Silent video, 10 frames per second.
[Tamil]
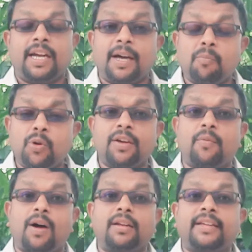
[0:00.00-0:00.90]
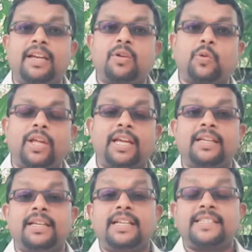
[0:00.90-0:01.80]
நம்முடைய வாழ்க்கையில் கூட
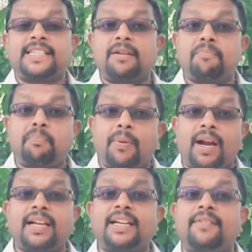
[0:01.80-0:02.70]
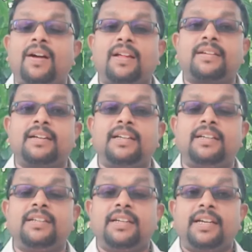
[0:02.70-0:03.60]
சில பழக்க வழக்கங்கள்
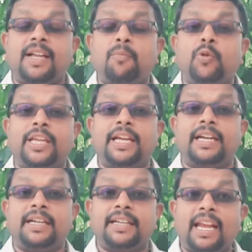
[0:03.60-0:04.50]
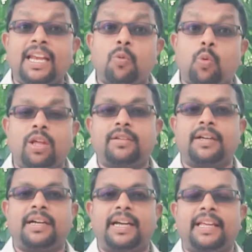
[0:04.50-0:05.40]
நம்முடைய நல்ல
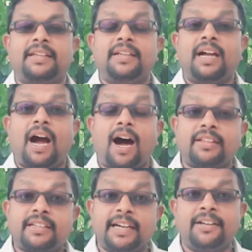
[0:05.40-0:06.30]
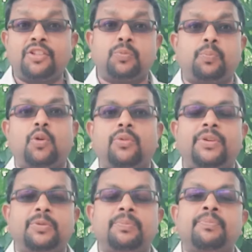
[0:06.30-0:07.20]
ஒழுக்கங்களை அது கெடுத்து
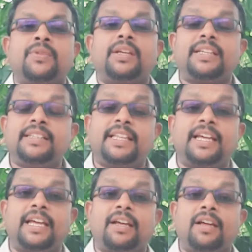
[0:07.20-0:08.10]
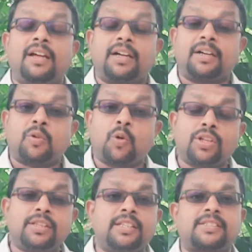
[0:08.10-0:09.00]
போடுவிடும் இந்த
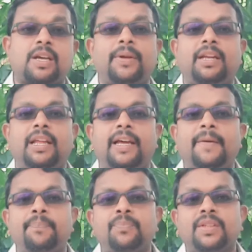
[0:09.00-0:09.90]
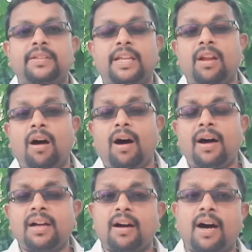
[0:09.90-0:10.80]
கொருந்து சபையில் எல்லா
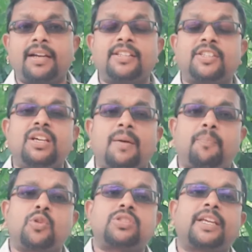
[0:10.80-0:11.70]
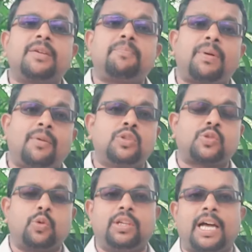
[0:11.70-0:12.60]
காரியத்தையும் நாகி பவுல்
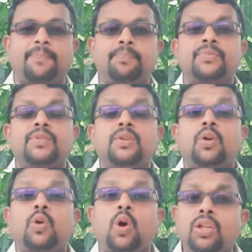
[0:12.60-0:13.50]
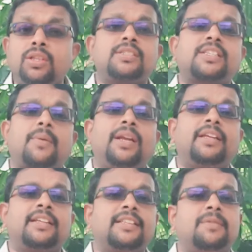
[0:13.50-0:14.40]
சொல்கிறார் கொருந்து சபையில்
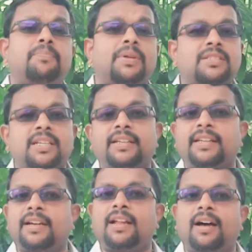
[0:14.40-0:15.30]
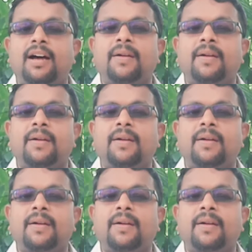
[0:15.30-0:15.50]
இருந்த பிரச்சனை என்னன்னா